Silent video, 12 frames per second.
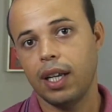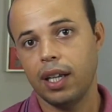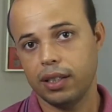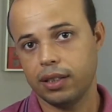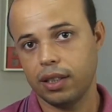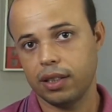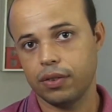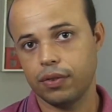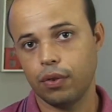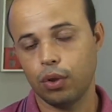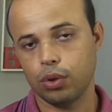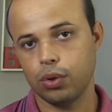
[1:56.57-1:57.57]
estas
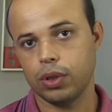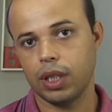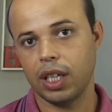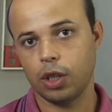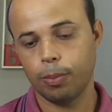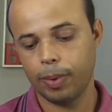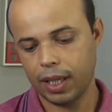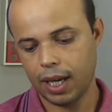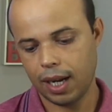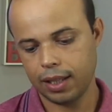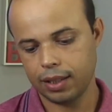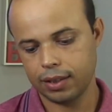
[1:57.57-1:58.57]
fotos
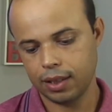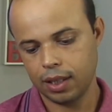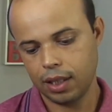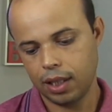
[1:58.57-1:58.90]
recuperadas.